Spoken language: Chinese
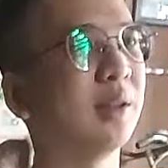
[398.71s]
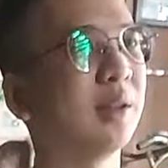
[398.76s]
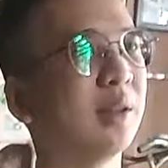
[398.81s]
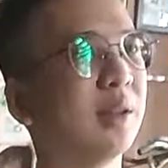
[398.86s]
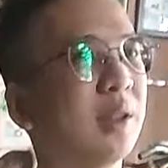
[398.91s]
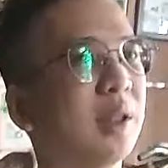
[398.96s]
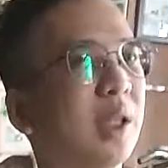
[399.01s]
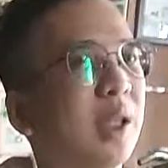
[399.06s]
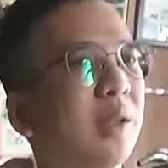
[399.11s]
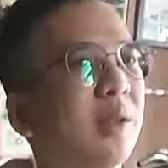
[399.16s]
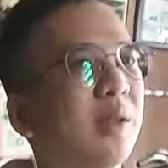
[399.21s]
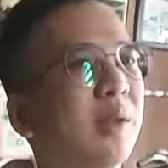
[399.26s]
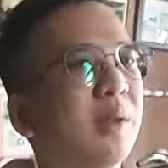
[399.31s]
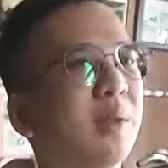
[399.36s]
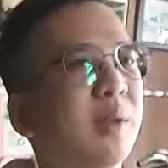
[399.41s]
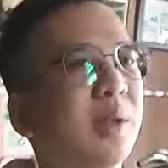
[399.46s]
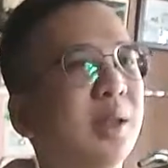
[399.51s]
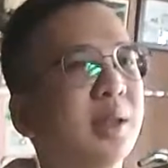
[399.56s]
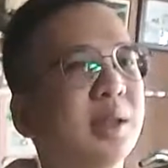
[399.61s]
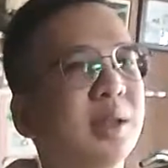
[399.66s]
以前哦，
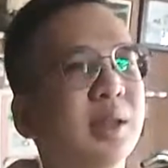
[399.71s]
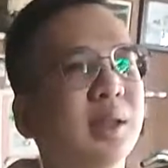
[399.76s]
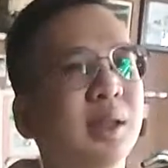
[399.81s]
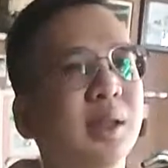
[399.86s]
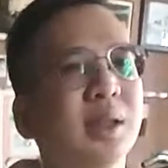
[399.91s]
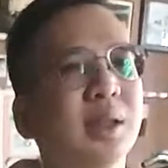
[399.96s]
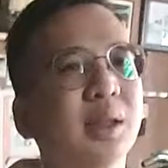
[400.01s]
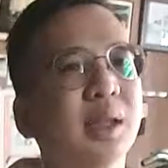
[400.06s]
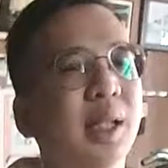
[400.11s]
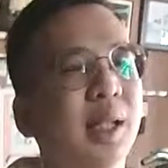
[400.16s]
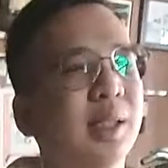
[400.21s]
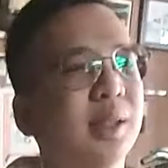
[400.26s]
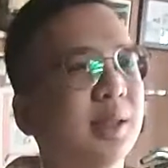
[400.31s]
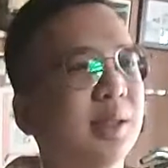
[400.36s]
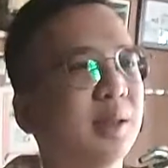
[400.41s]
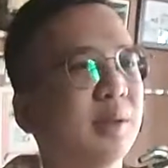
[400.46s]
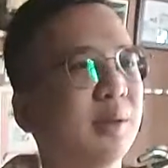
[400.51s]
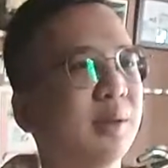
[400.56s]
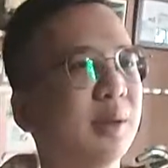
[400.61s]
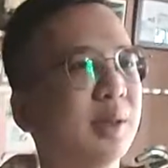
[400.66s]
我一直一直开
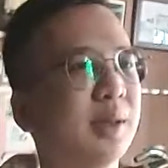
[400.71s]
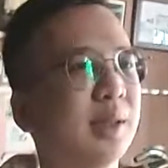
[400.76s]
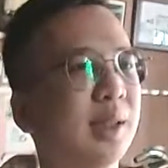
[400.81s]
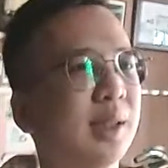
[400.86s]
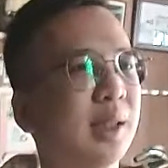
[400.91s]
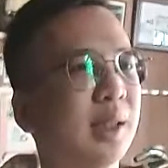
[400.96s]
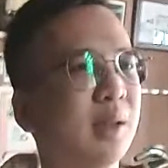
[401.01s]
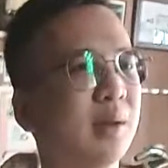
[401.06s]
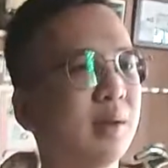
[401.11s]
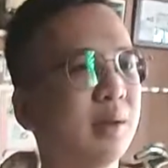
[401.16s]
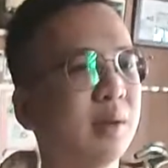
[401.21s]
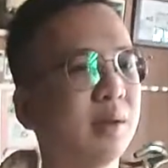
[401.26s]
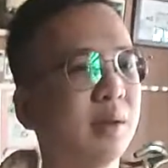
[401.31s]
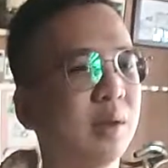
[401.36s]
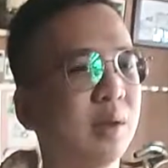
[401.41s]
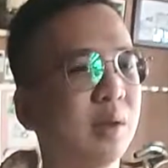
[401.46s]
始，我就想要。